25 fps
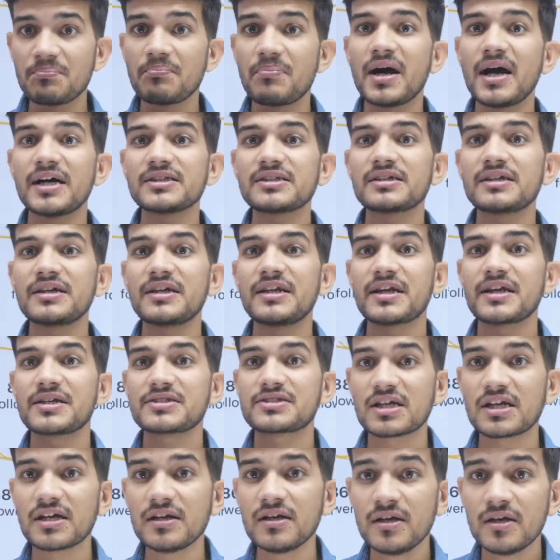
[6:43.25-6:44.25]
बात करें कि
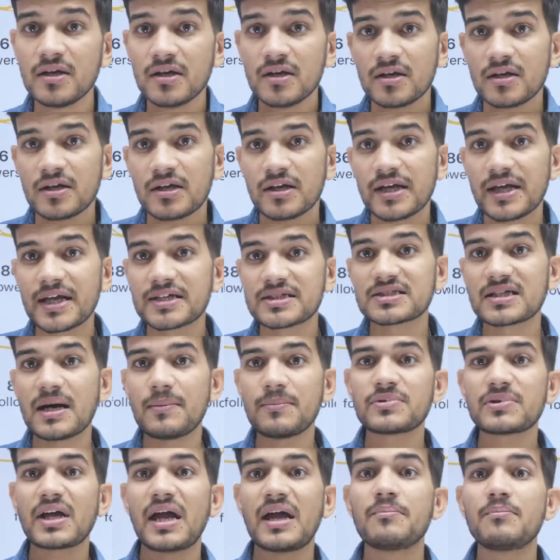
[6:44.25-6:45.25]
सर
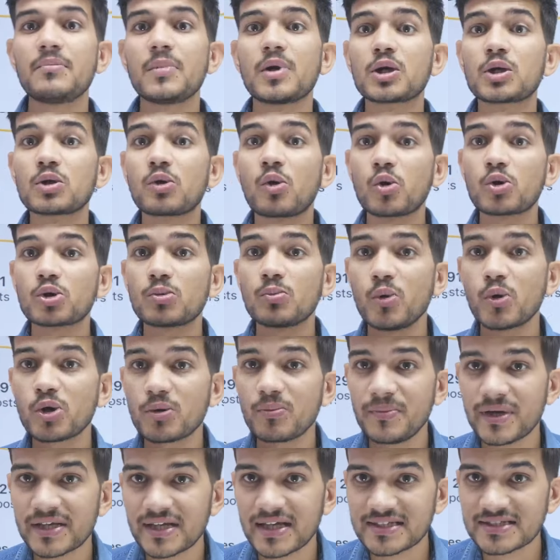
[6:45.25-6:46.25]
एग्जाम टाइम में
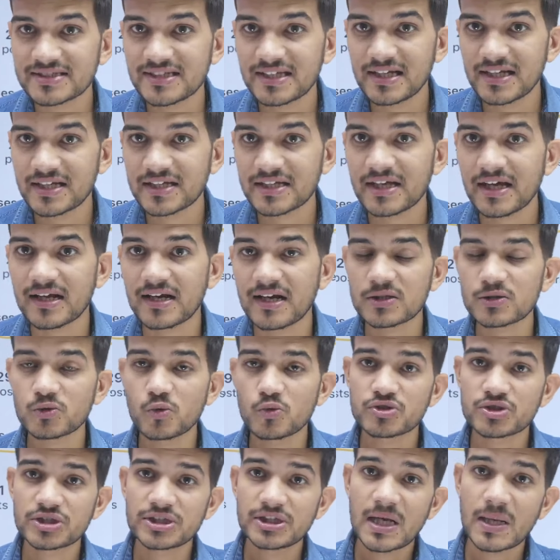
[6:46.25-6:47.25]
नोटबुक में कैसे लेके आना
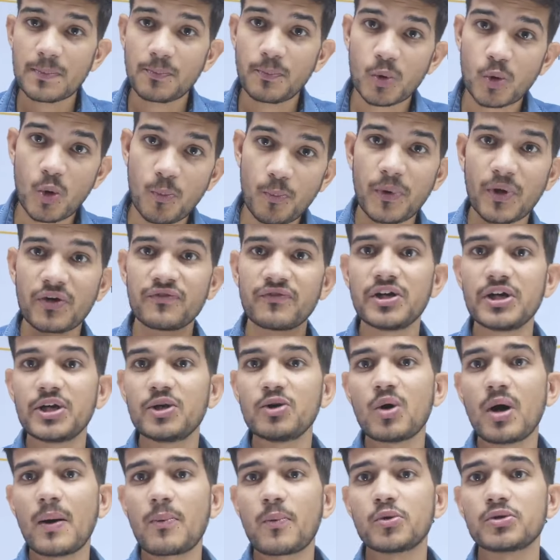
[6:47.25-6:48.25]
तो उसकी एक प्रॉपर
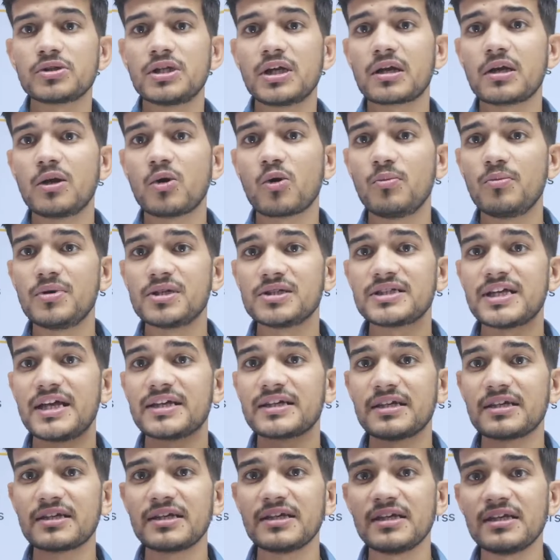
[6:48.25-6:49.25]
वीडियो आपको देखने को मिल
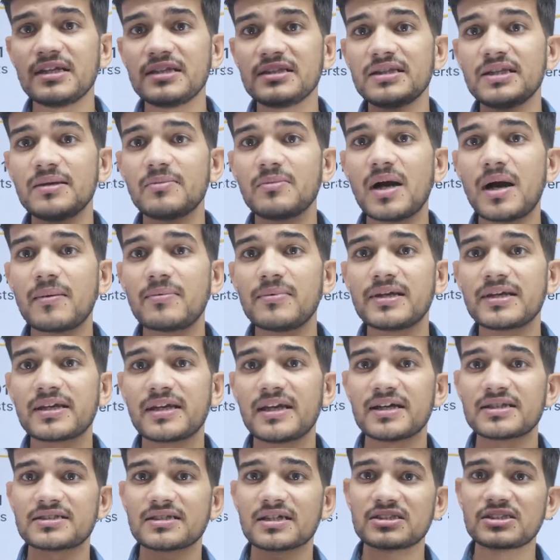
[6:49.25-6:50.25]
जाएगी कि हिंदी में आप
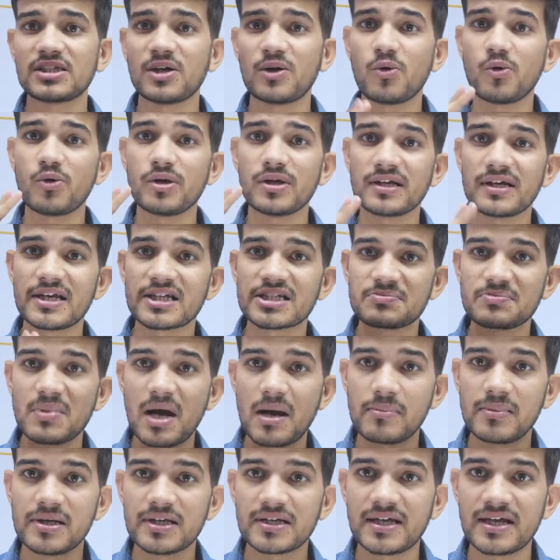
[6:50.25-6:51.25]
लेके आ सकते हो इंग्लिश
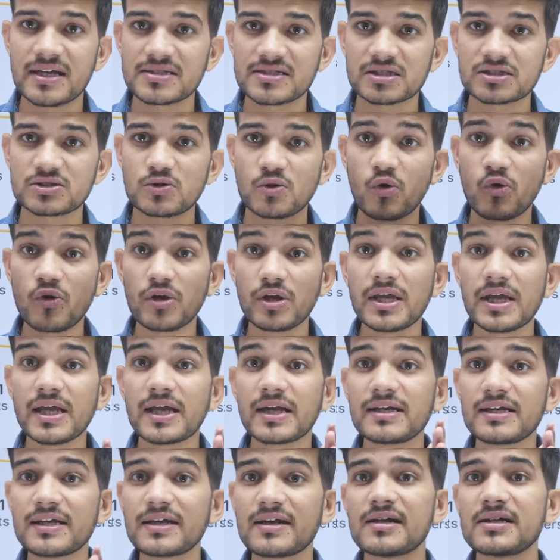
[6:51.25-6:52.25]
में आप लेके आ सकते हो
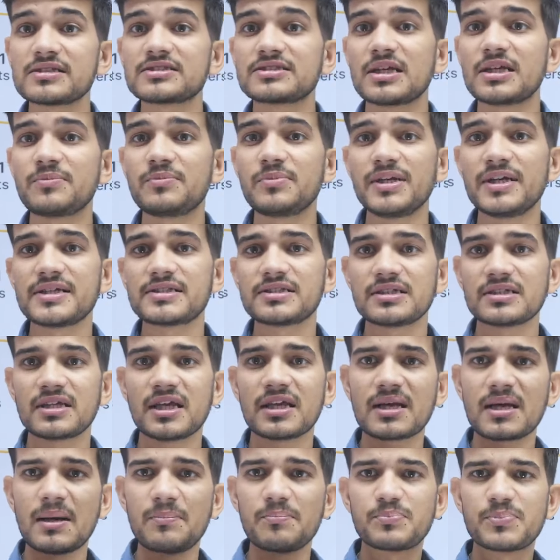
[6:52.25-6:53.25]
एग्रीकल्चर बीएससी
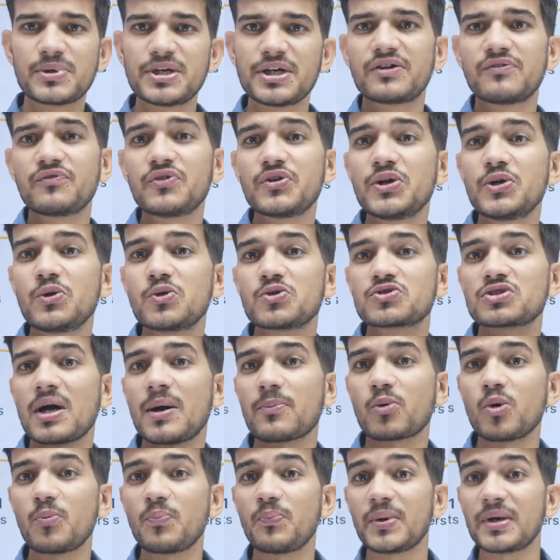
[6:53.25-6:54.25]
की कंप्लीट वीडियोस
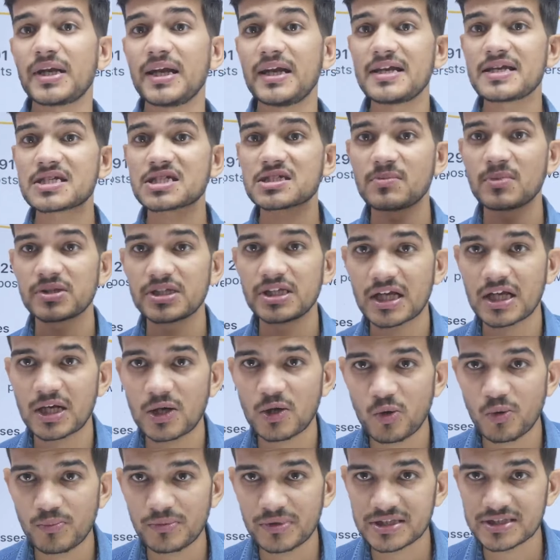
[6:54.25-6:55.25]
आपको प्ले लिस्ट में
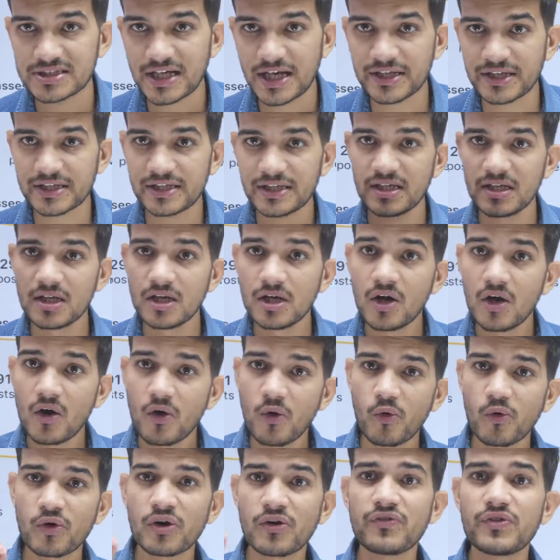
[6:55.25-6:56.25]
देखने को मिल जाएगी
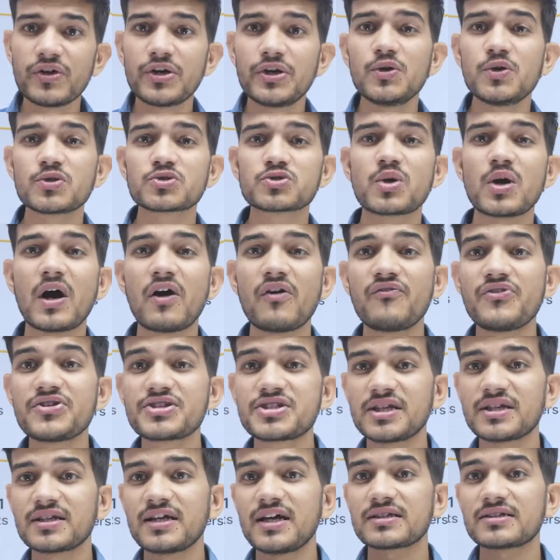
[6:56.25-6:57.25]
उन वीडियोस को आप
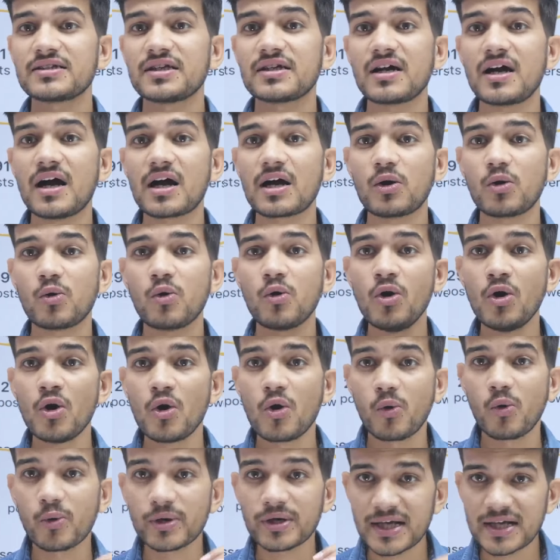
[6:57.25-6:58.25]
विजिट करते रहा करो
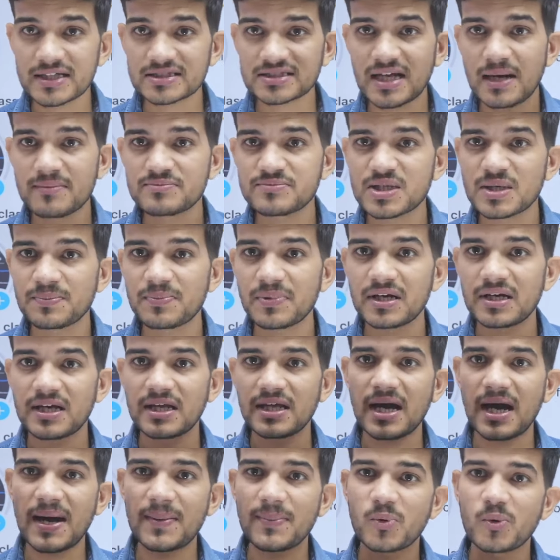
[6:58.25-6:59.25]
और एग्जाम से
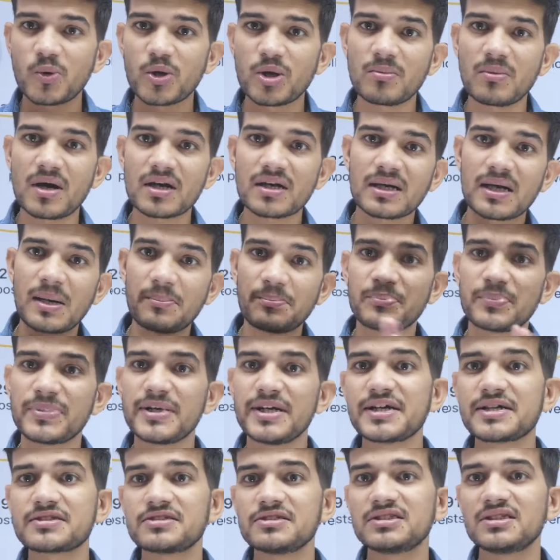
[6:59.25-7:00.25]
पहले आपको एक बार
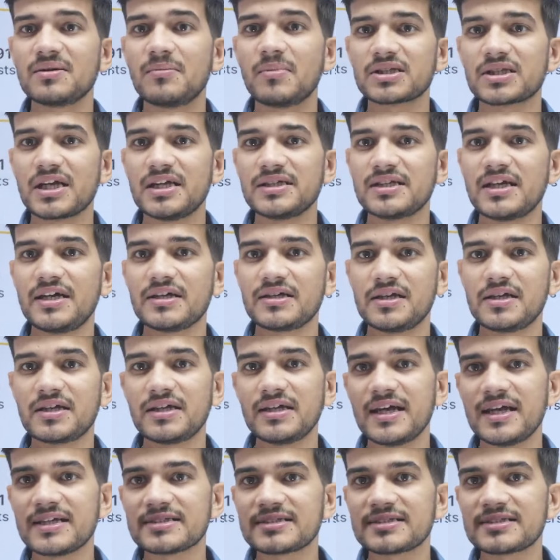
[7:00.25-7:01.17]
कंप्लीट चीजें बताई जाएगी कि